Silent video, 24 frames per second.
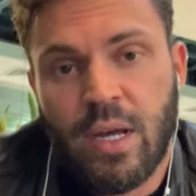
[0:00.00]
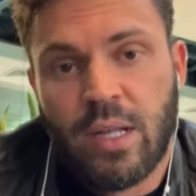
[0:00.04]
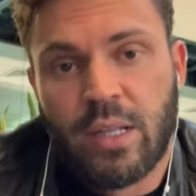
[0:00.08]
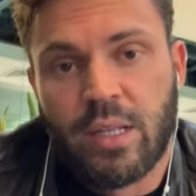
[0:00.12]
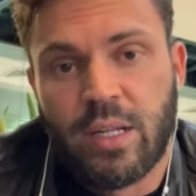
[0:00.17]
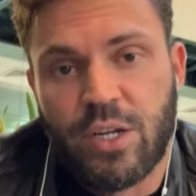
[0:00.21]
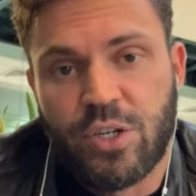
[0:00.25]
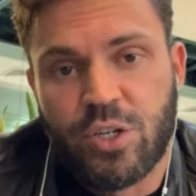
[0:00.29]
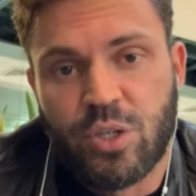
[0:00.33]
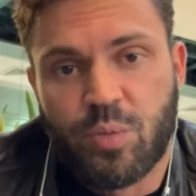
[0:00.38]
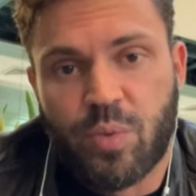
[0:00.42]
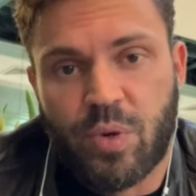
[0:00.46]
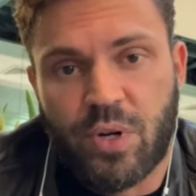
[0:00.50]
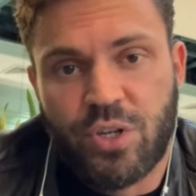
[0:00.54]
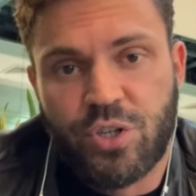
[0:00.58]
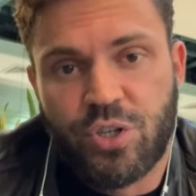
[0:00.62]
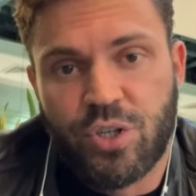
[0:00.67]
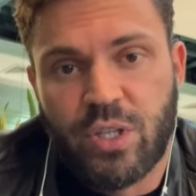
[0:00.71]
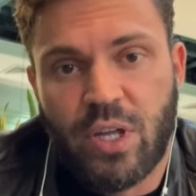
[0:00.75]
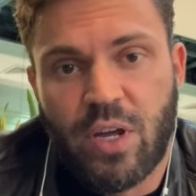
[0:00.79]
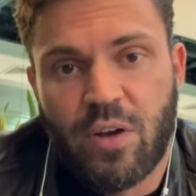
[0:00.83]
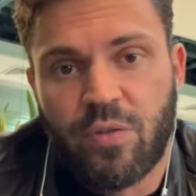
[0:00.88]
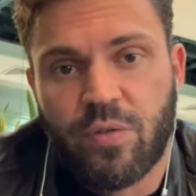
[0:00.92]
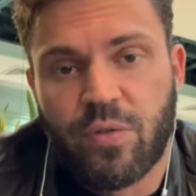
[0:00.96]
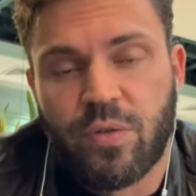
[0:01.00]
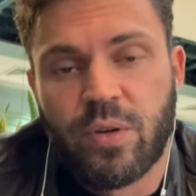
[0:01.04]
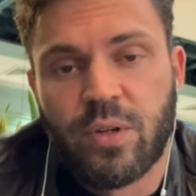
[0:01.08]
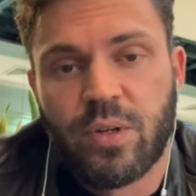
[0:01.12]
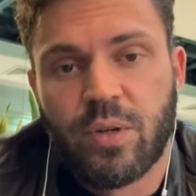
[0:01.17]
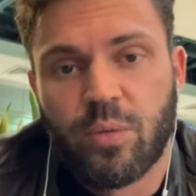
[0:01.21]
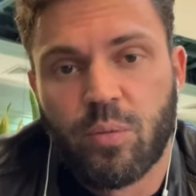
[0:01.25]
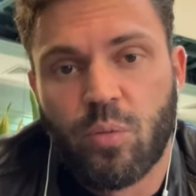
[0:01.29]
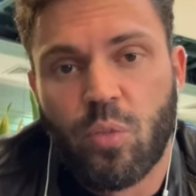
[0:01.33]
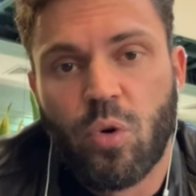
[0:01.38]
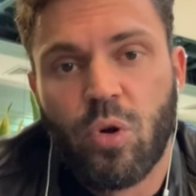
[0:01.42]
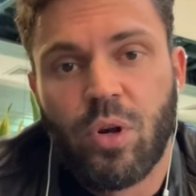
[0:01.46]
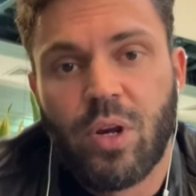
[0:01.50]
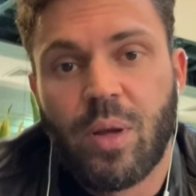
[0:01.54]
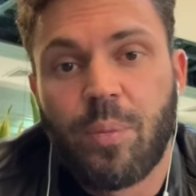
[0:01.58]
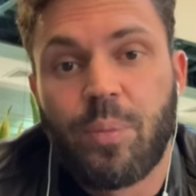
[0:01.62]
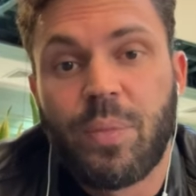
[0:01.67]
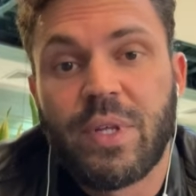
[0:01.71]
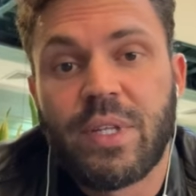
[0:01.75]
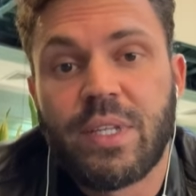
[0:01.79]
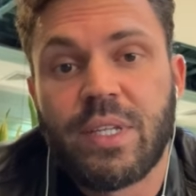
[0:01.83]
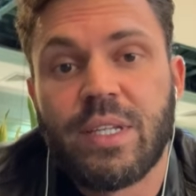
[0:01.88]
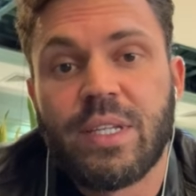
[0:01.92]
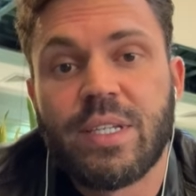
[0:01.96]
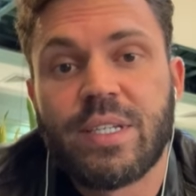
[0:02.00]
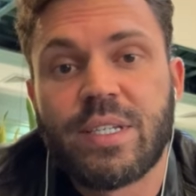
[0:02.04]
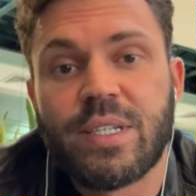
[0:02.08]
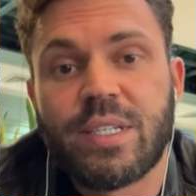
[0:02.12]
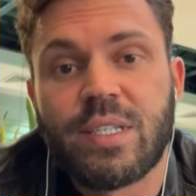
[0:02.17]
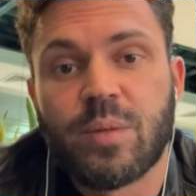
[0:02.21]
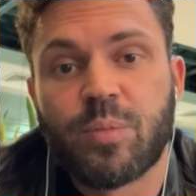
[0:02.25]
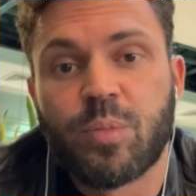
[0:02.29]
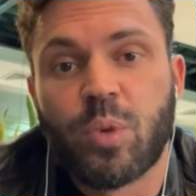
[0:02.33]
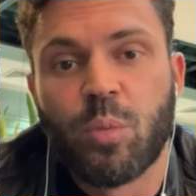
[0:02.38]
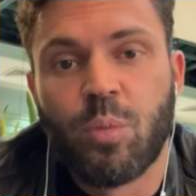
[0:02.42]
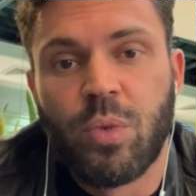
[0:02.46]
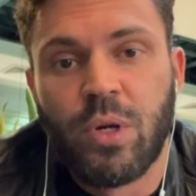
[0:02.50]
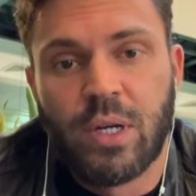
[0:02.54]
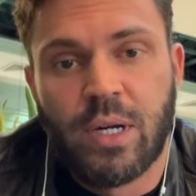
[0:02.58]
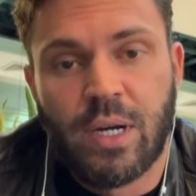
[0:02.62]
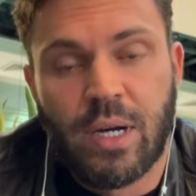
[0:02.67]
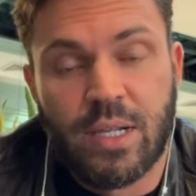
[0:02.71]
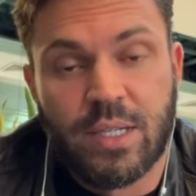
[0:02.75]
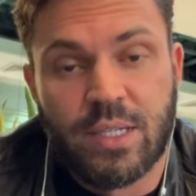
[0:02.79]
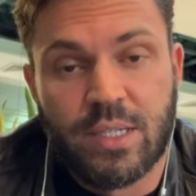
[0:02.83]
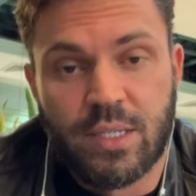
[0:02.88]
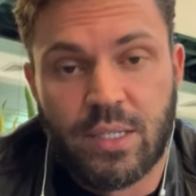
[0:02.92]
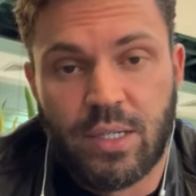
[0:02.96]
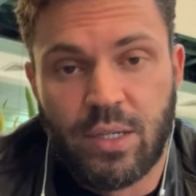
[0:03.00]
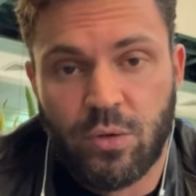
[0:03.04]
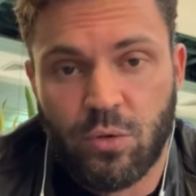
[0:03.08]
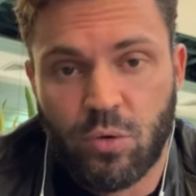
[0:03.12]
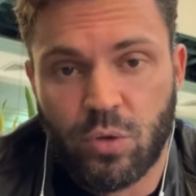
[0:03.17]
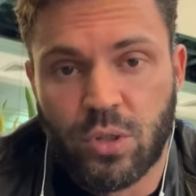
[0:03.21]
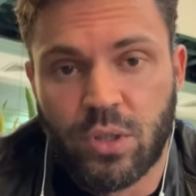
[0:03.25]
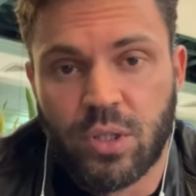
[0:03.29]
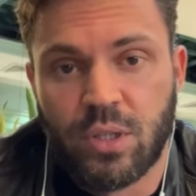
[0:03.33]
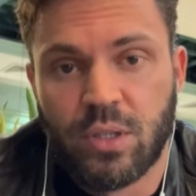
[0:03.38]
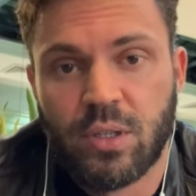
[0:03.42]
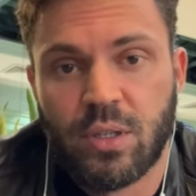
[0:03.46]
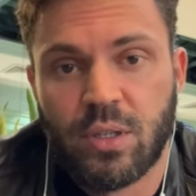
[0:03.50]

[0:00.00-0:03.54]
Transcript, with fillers: Значит, прочитав более 50 публикаций от